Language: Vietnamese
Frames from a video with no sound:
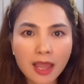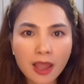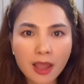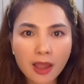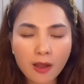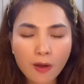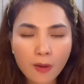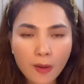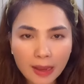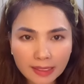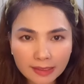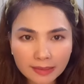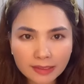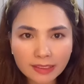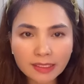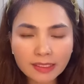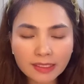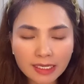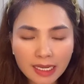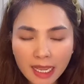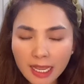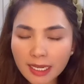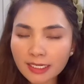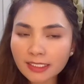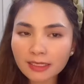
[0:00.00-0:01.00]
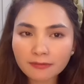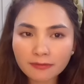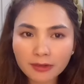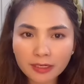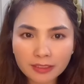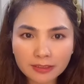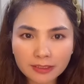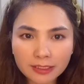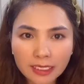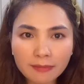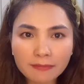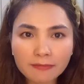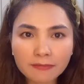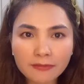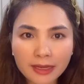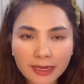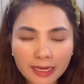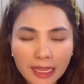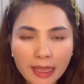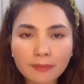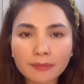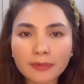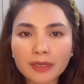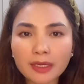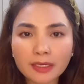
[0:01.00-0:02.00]
hoàn tiền 200% và
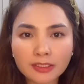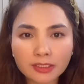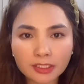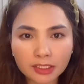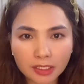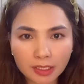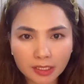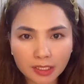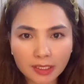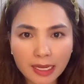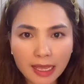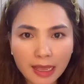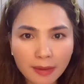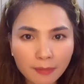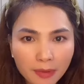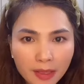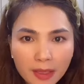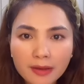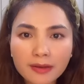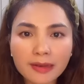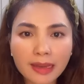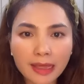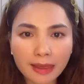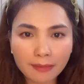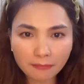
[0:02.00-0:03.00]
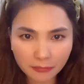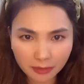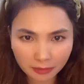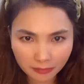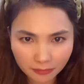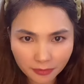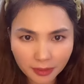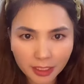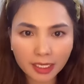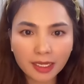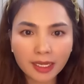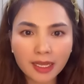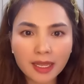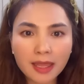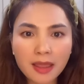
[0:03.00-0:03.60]
cam kết trị nám, hết nám vĩnh viễn,